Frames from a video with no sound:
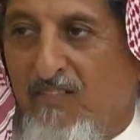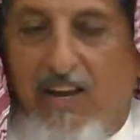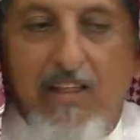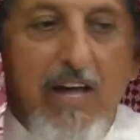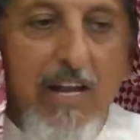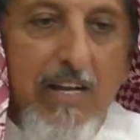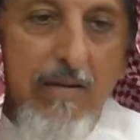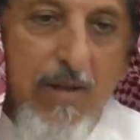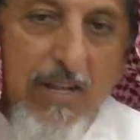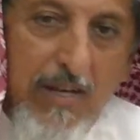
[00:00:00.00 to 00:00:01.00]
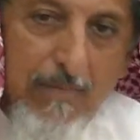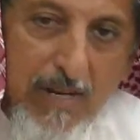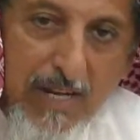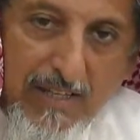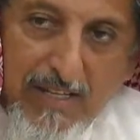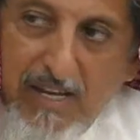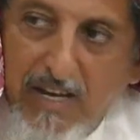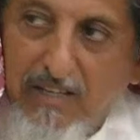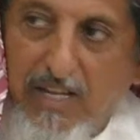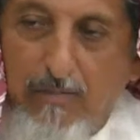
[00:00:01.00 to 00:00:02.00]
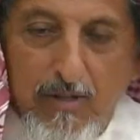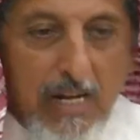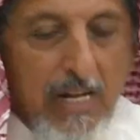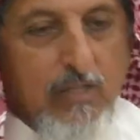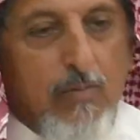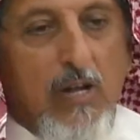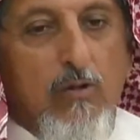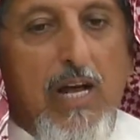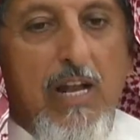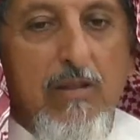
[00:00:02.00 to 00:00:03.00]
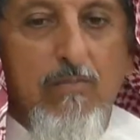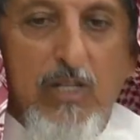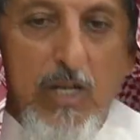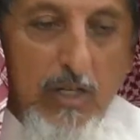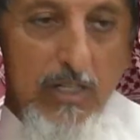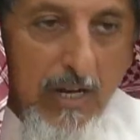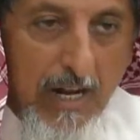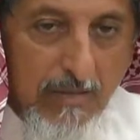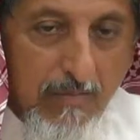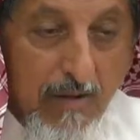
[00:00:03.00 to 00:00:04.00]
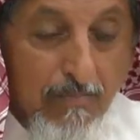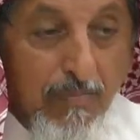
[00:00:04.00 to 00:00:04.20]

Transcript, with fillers: فلذلك المرض لما ياتي تحمد الله سبحانه وتعالى ثم تعيد الهجمه.